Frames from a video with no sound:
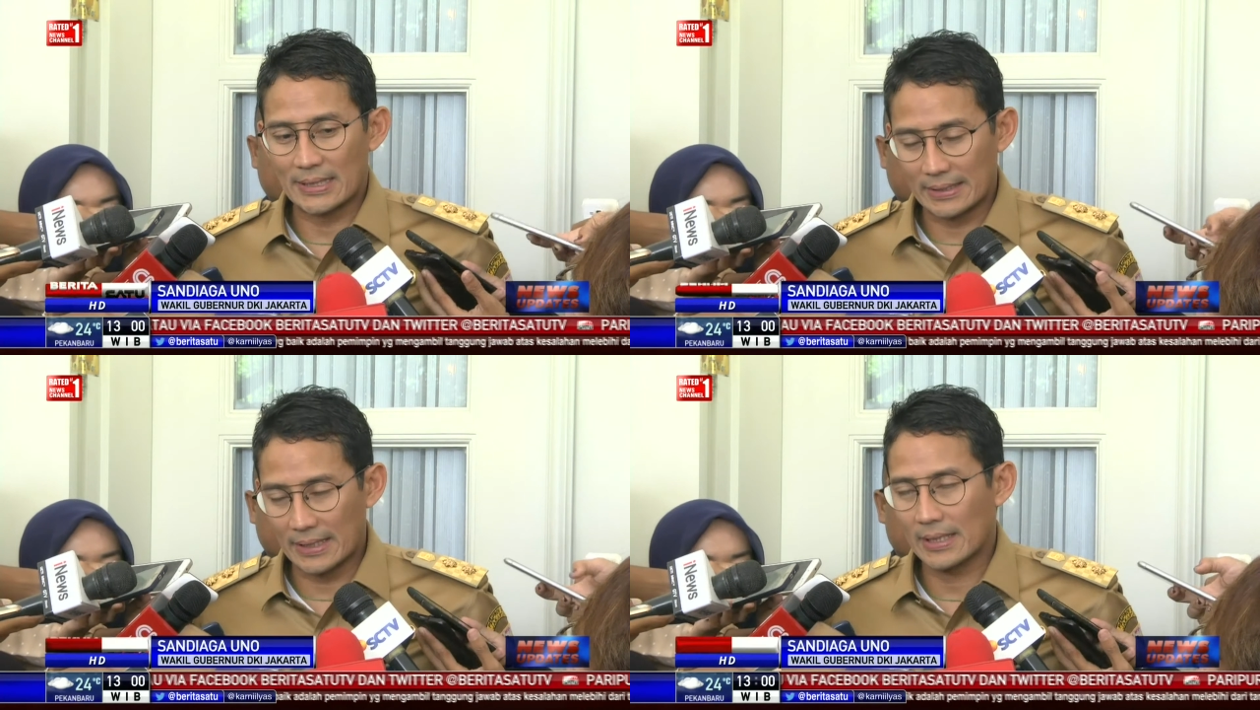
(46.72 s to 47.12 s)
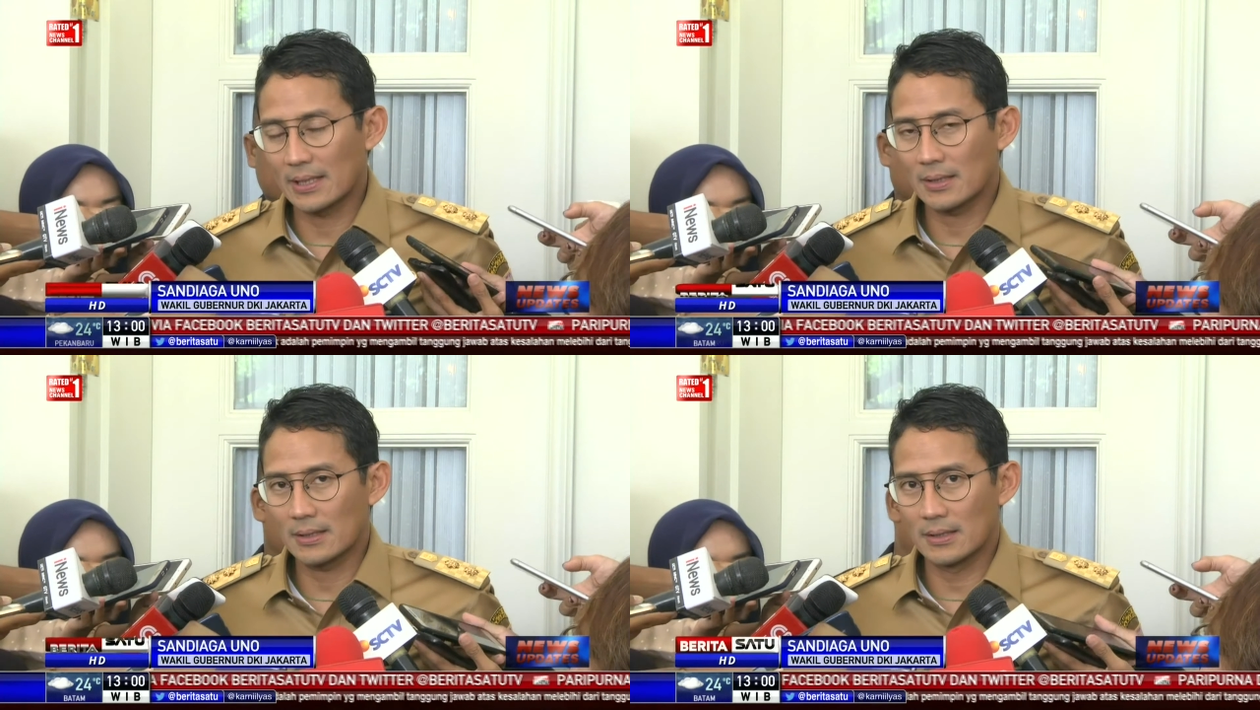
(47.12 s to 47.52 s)
secara
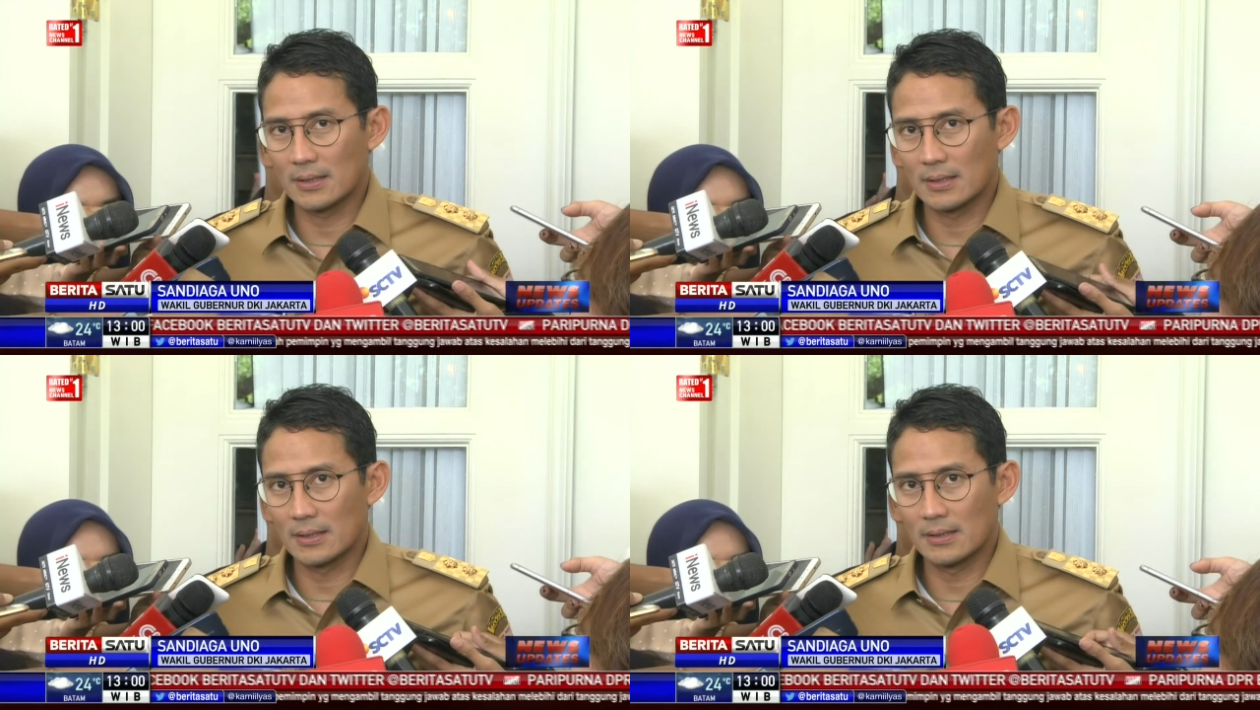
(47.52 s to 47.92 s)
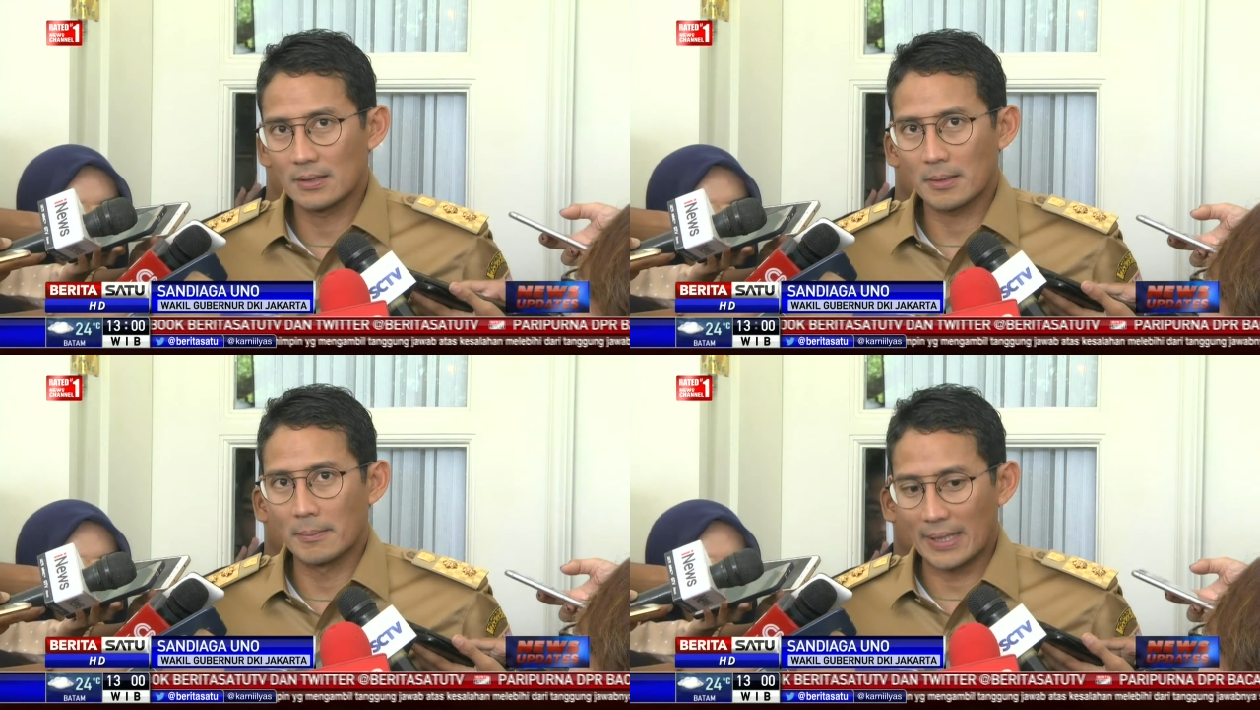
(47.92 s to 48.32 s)
detail
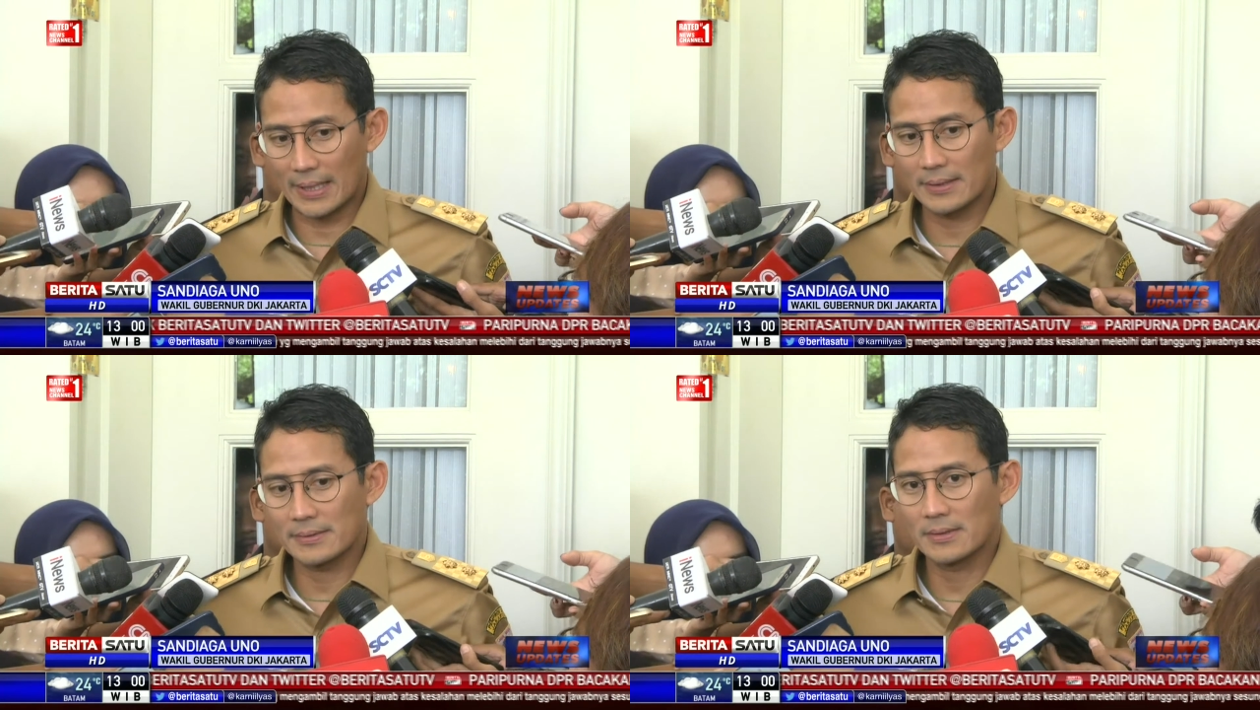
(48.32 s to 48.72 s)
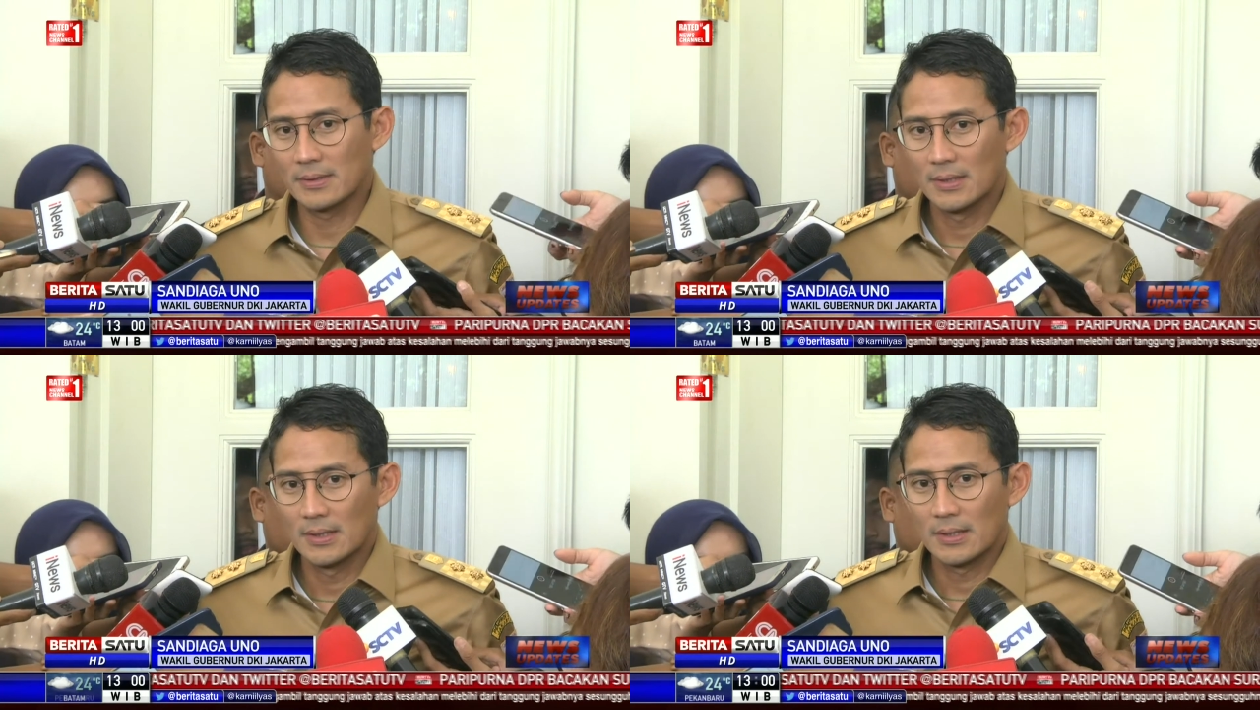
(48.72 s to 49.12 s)
uh, kemarin
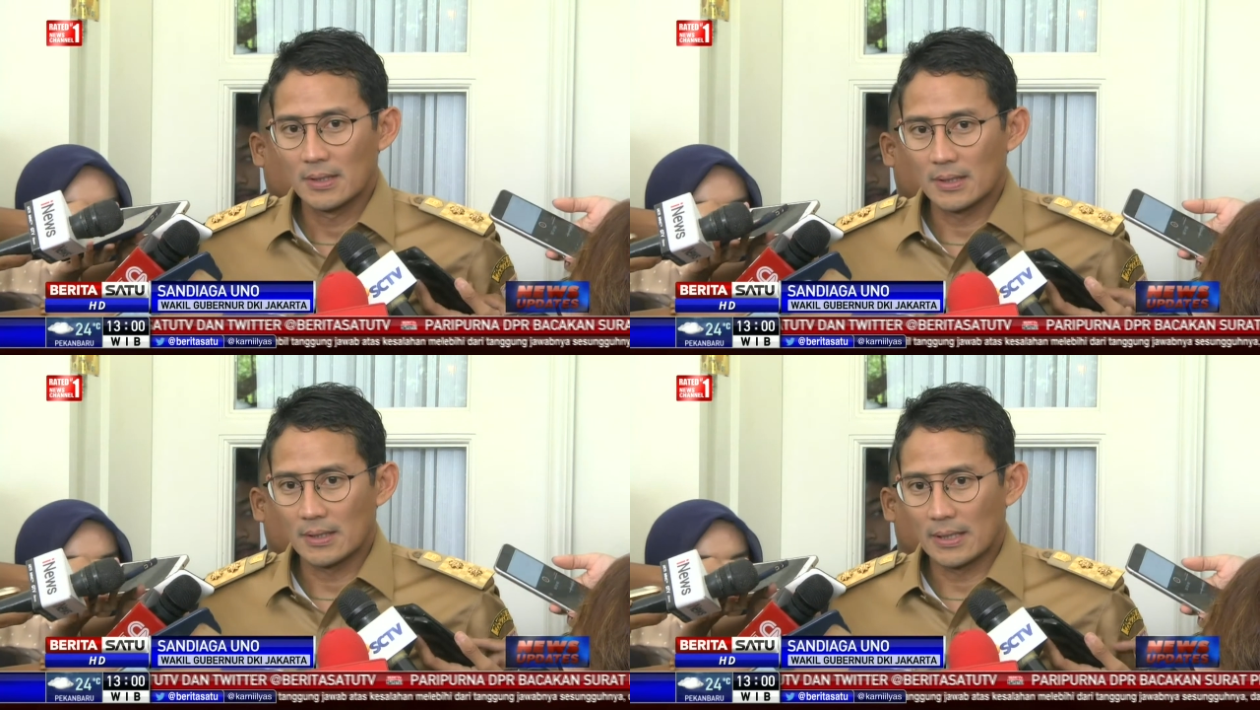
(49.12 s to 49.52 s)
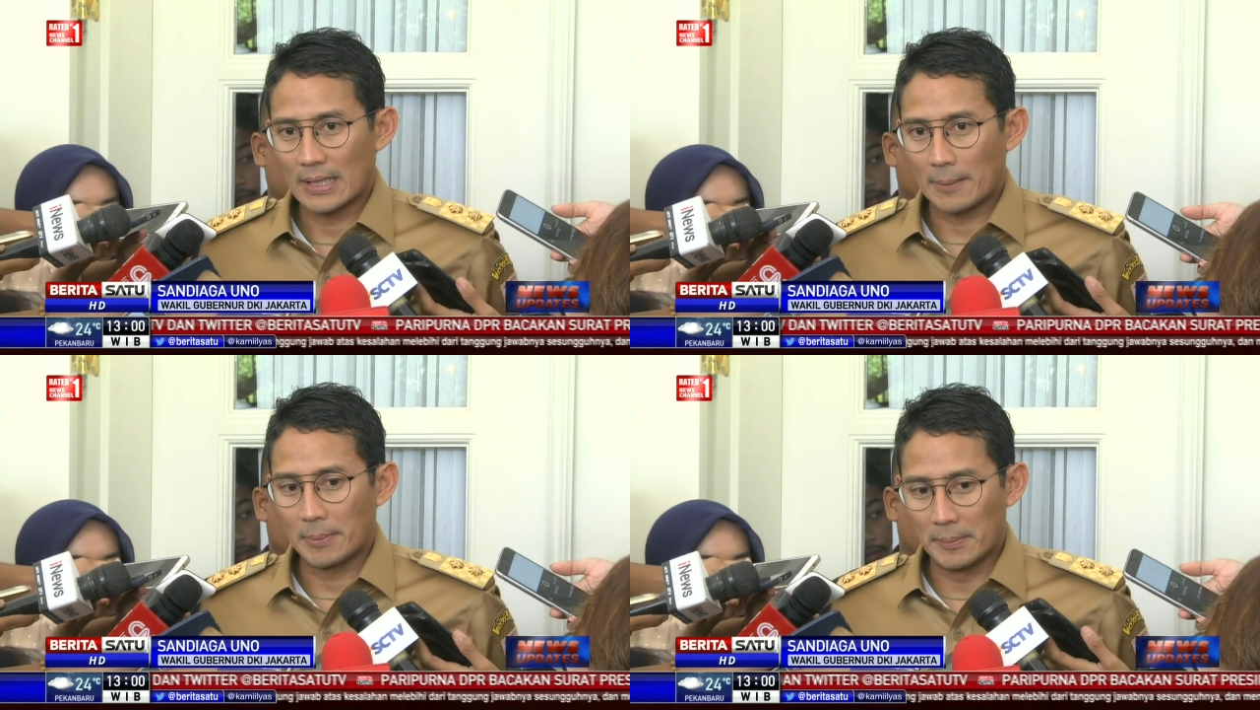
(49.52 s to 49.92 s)

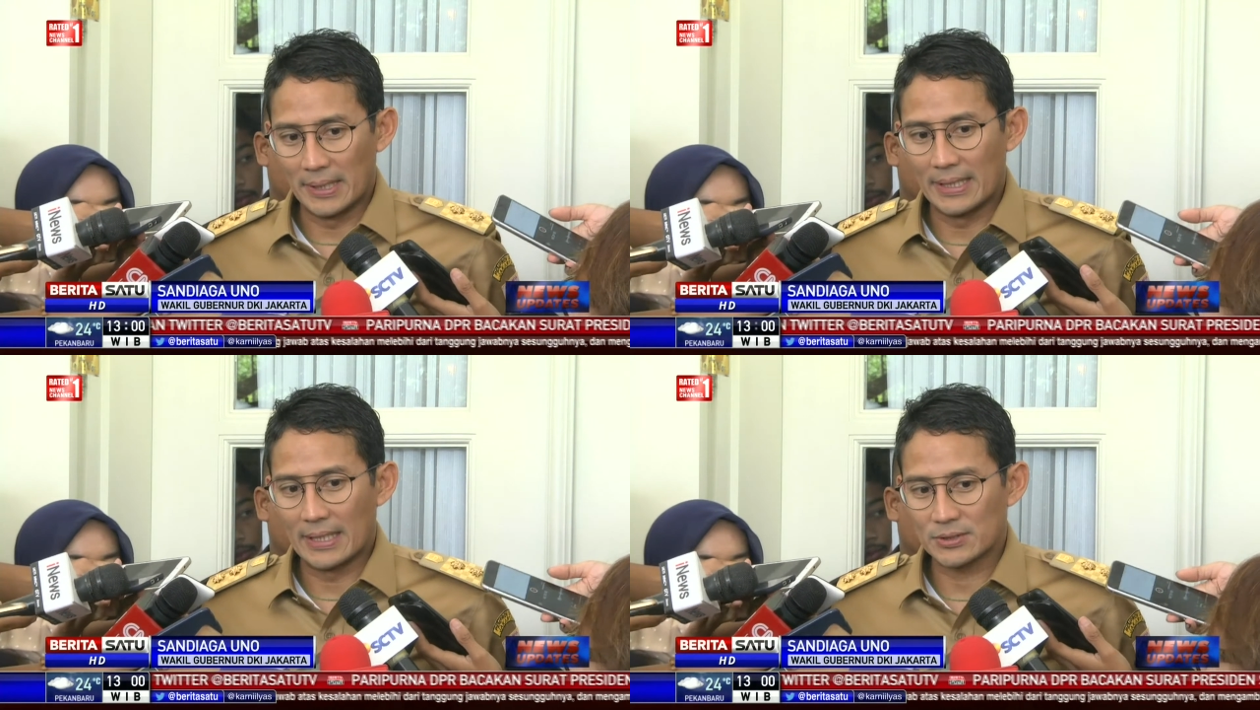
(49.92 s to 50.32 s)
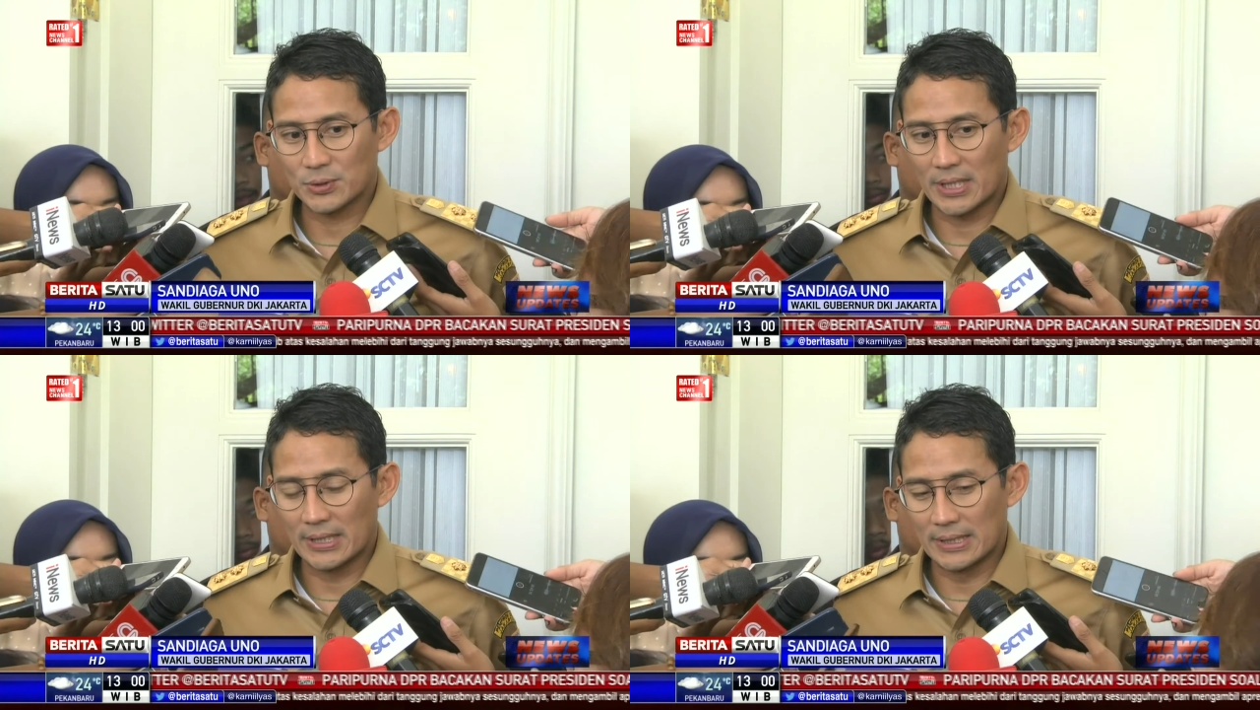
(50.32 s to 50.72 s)
RAPBD
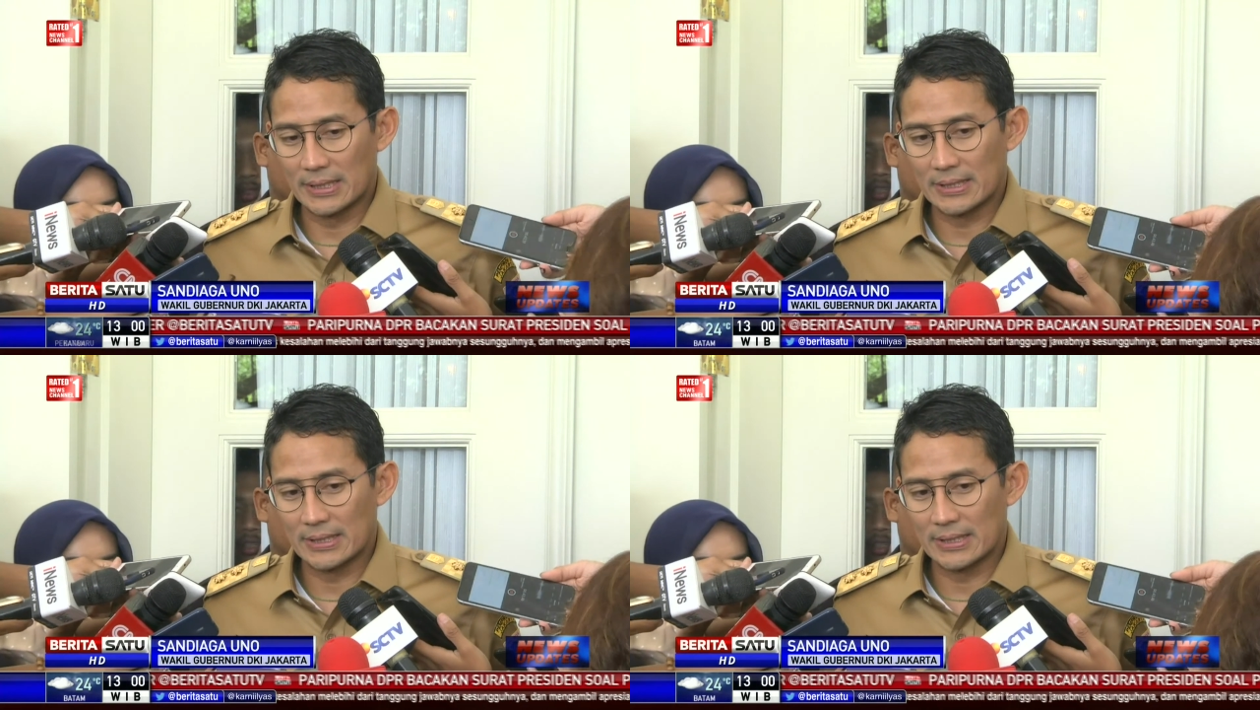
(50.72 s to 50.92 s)
yang sudah